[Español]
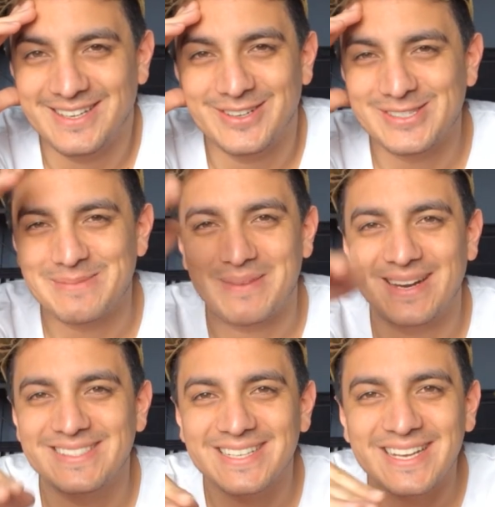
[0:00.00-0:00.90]
y no se
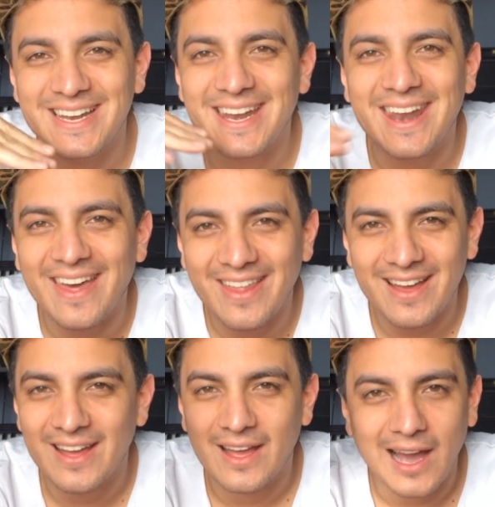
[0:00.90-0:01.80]
parecen
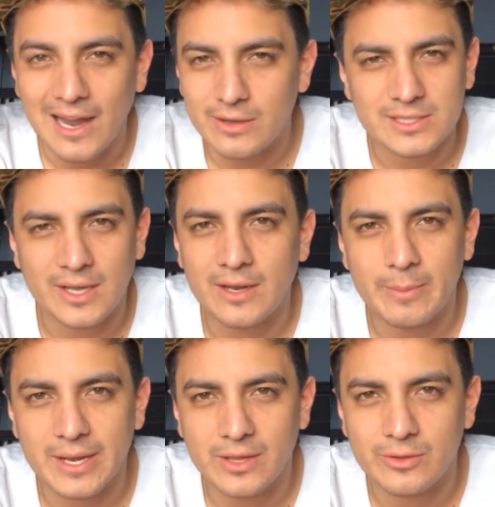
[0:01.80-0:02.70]
nada a lo que estaban
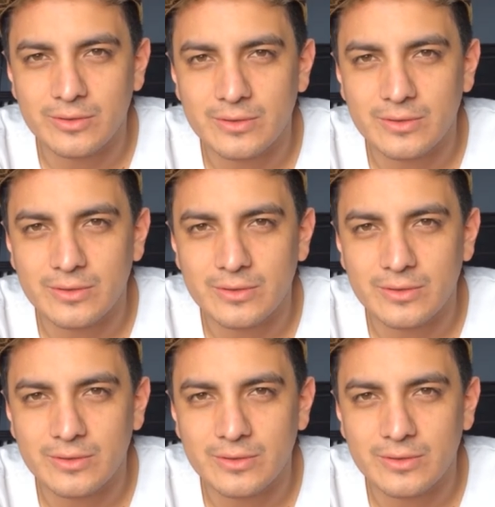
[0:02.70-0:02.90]
esperando.